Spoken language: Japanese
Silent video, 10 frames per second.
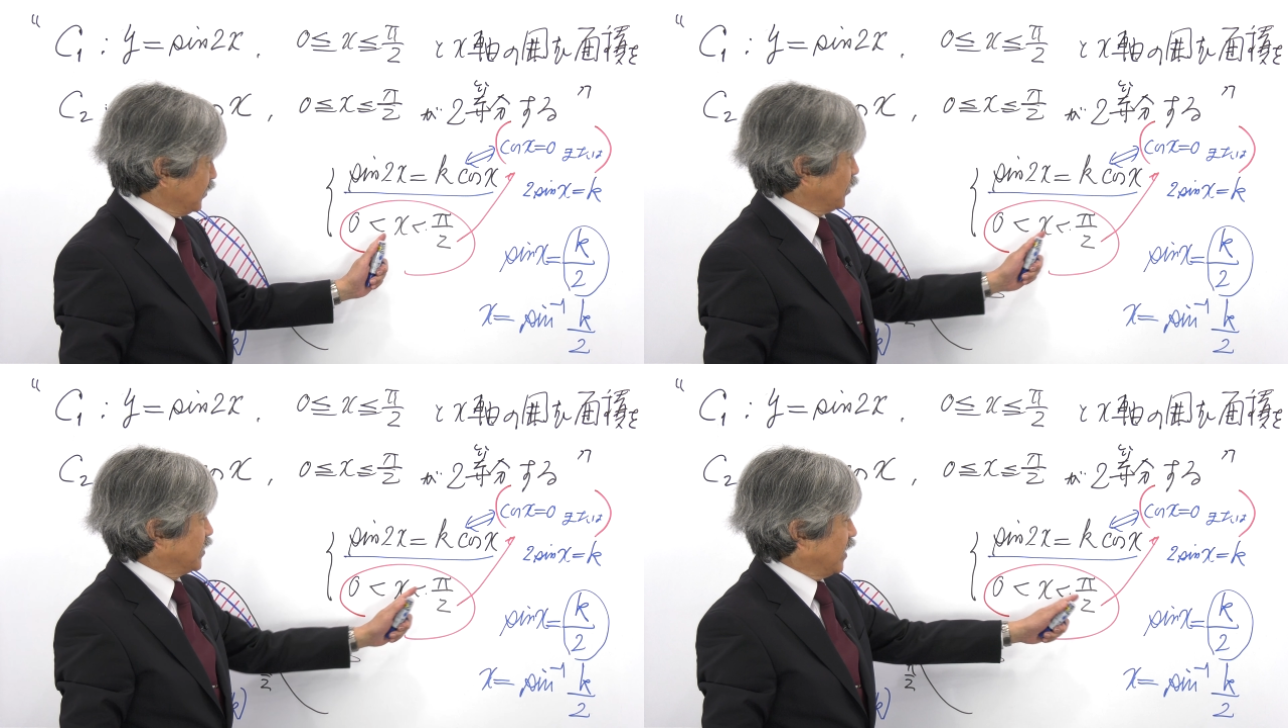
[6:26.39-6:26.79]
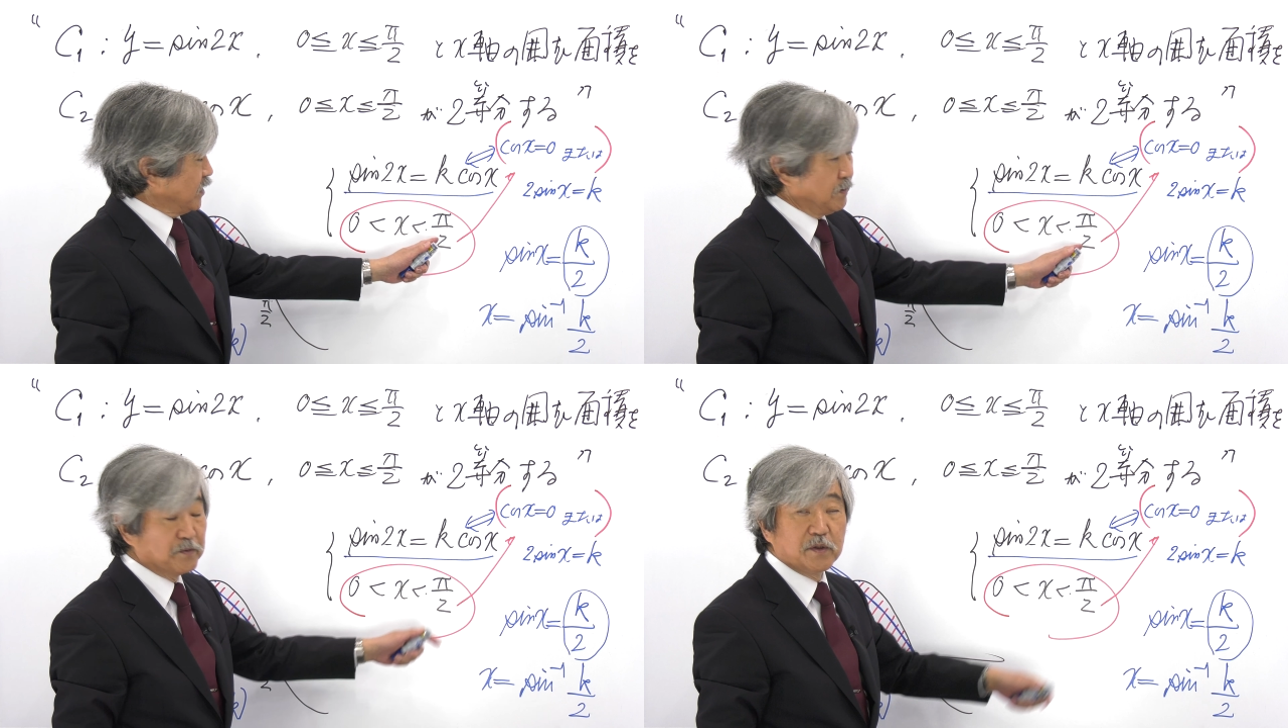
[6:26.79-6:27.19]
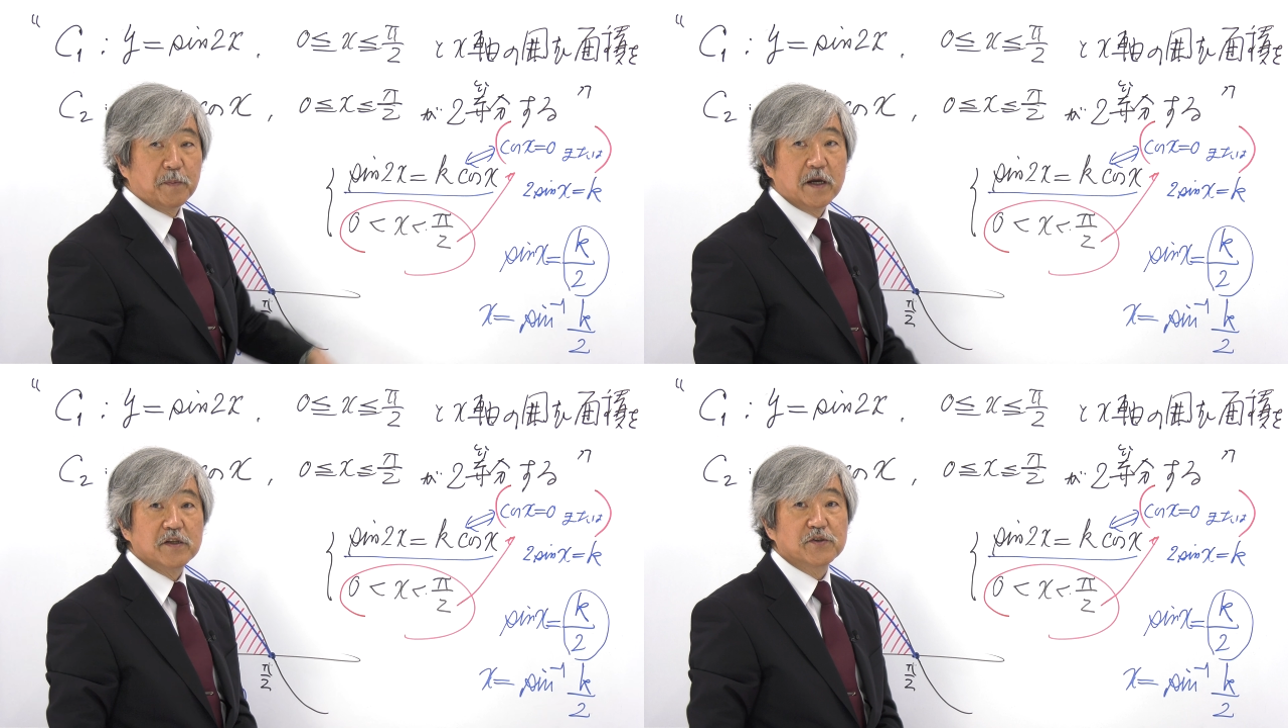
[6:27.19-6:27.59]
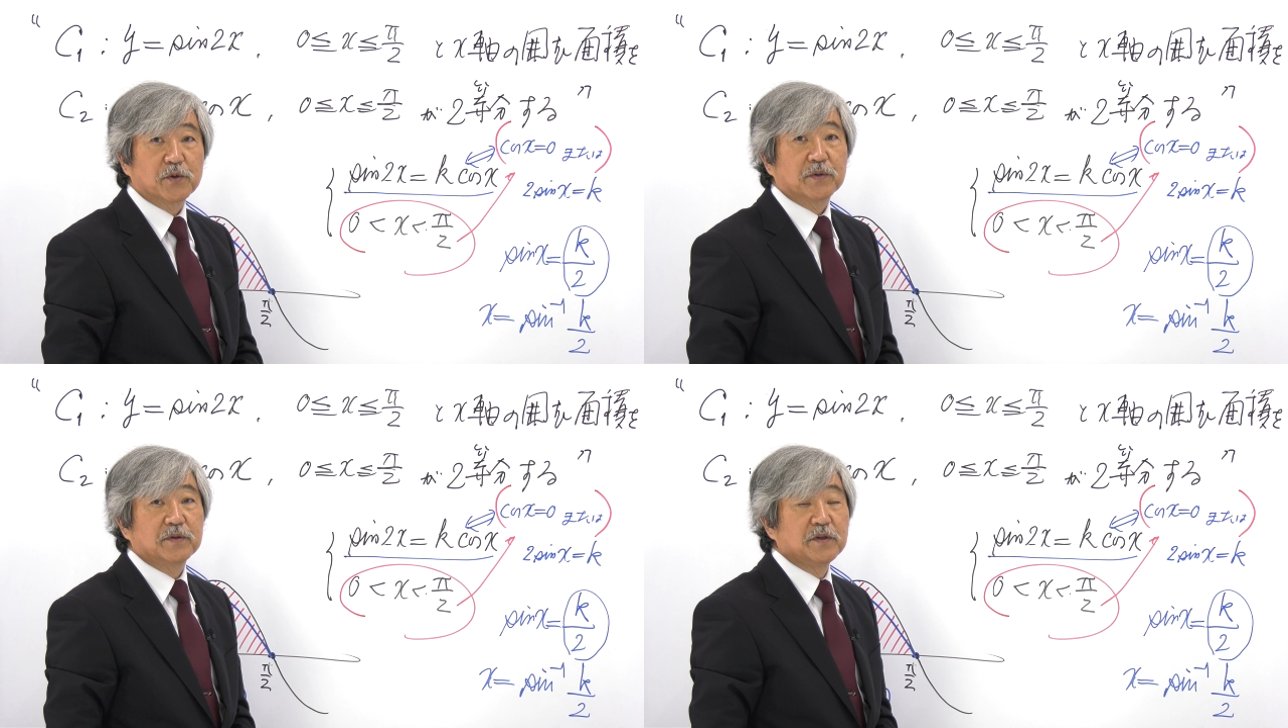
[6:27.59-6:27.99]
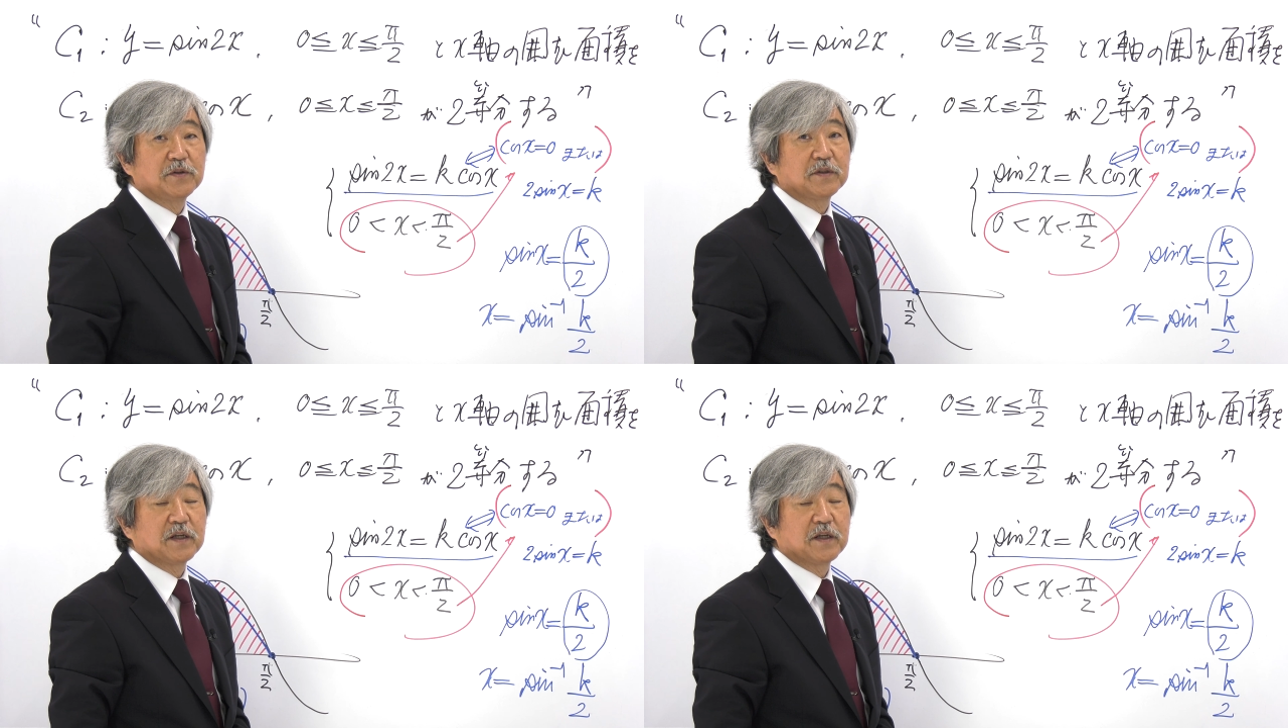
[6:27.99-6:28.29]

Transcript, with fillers: より大2分の π より小という